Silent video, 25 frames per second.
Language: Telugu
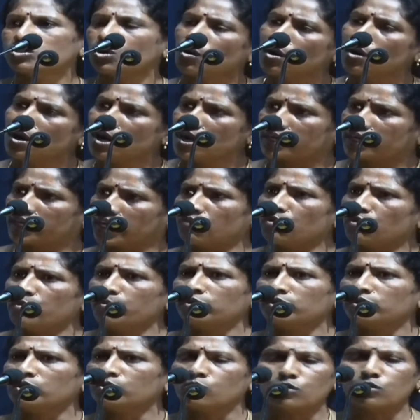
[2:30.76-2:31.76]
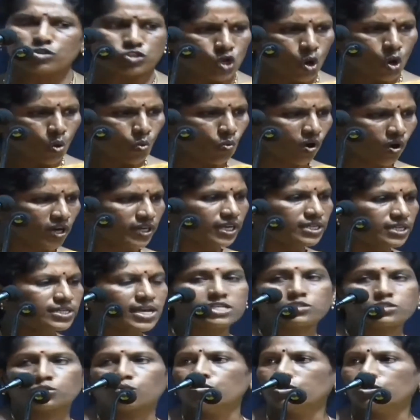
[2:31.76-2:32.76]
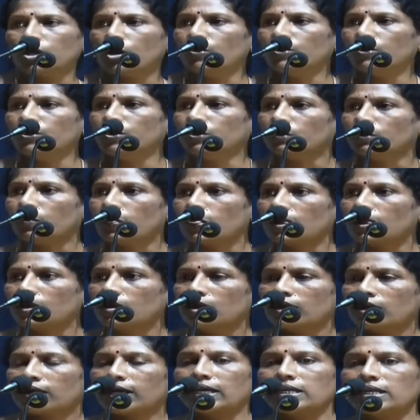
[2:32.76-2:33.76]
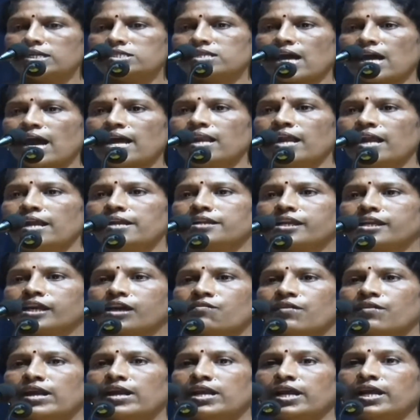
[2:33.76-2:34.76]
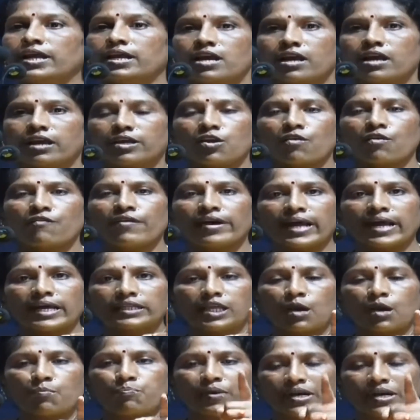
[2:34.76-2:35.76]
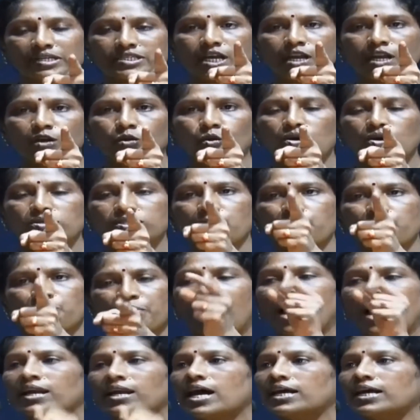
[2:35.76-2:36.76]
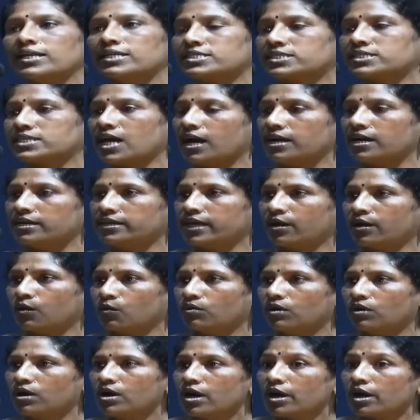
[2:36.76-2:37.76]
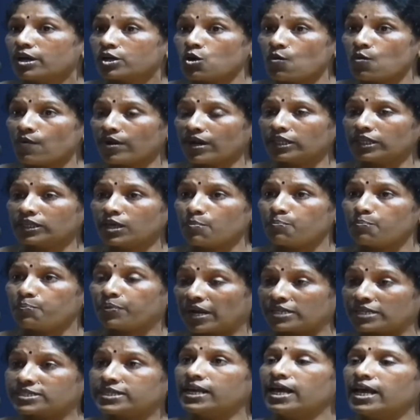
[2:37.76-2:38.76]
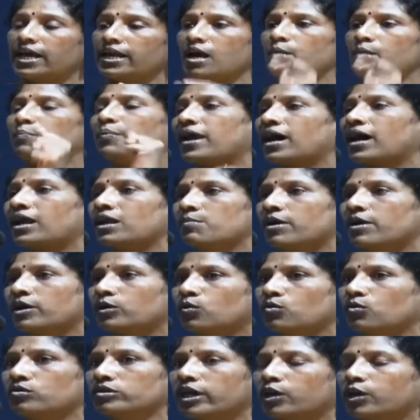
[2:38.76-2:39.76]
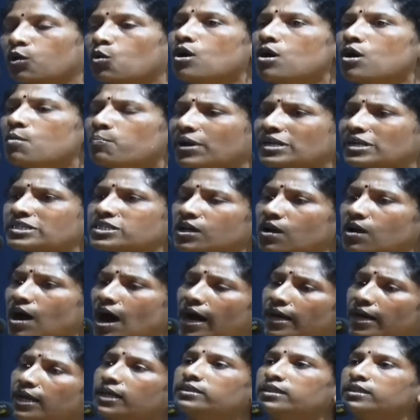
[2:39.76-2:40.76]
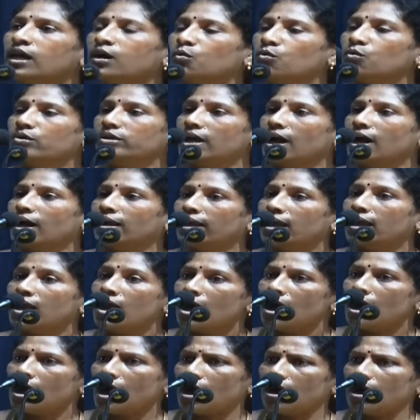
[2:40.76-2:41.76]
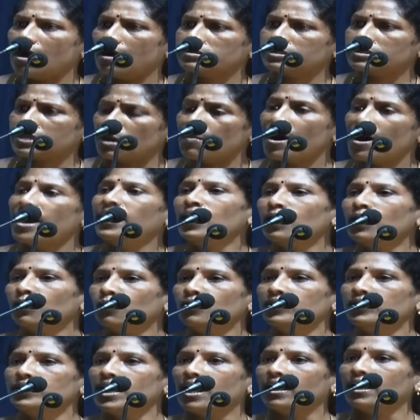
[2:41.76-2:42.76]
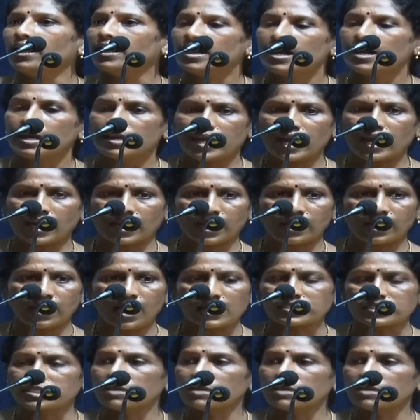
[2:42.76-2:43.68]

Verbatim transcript: కూర్చో టీవీ ముందు కూర్చో వంట చేసుకుంటా ఉండు కానీ సైలెంట్ గా వెళ్లి ఎవరైతే ప్రజల కోసం ప్రాణాలు ఇస్తా అంటారో ఎవరైతే ప్రజలే నా ప్రాణం అనుకుంటారో ప్రజలు ఆనందంగా ఉండాలి సమానంగా ఉండాలి ఎక్కడ